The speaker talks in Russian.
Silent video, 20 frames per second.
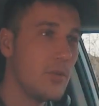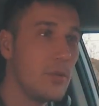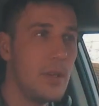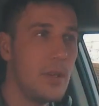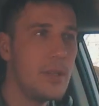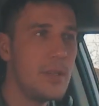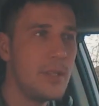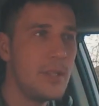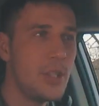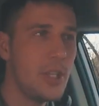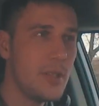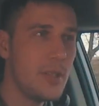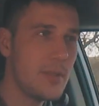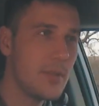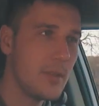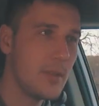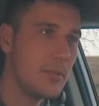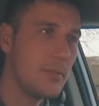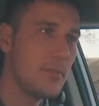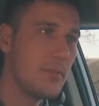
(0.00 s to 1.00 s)
Ну, если
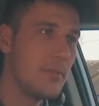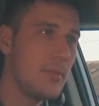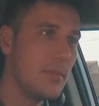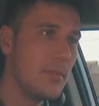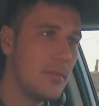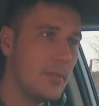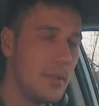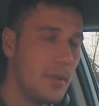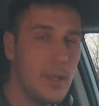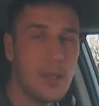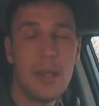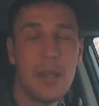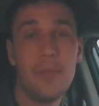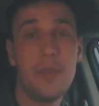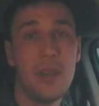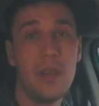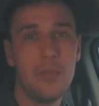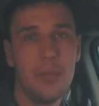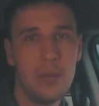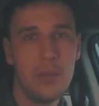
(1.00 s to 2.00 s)
честно, я там
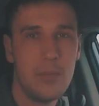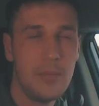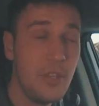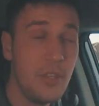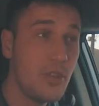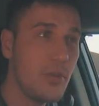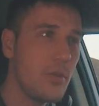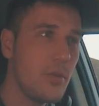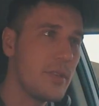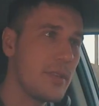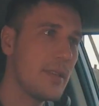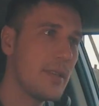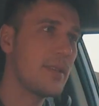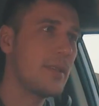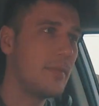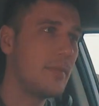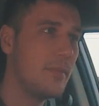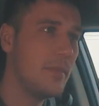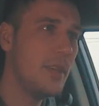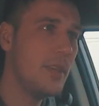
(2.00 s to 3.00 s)
не был. Никто из нас
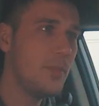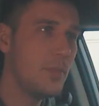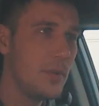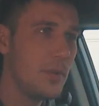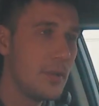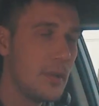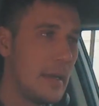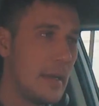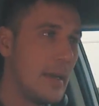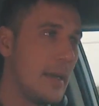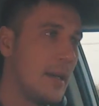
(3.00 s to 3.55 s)
там не был.